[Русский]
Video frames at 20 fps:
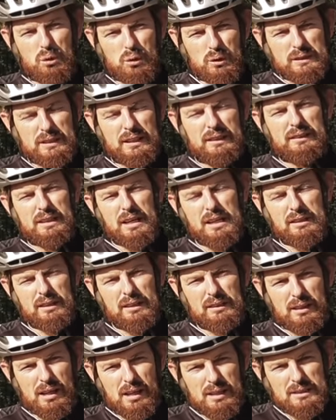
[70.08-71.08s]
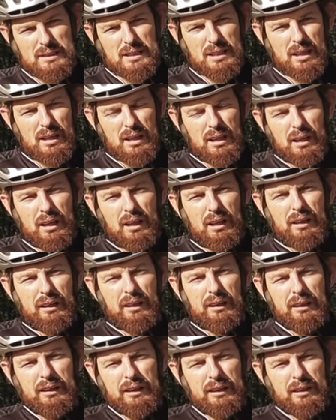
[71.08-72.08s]
кросс-контрейной трассе
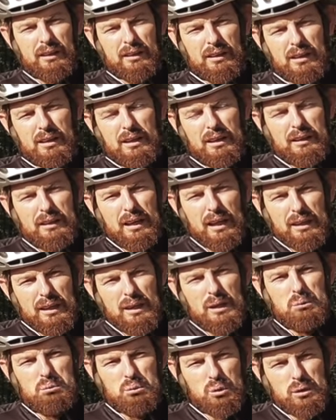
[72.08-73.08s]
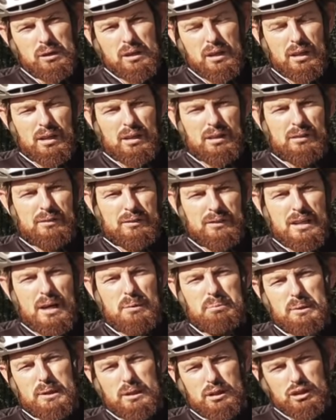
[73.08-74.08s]
и какие муки я
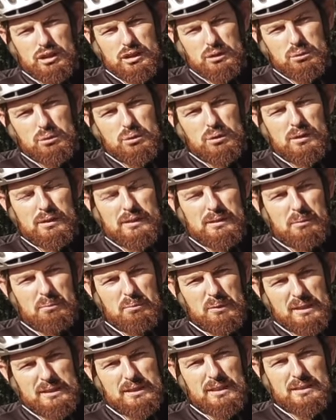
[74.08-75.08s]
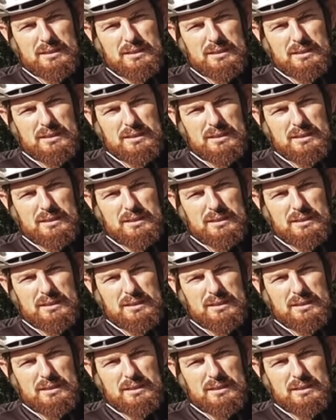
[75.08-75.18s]
переживу вместе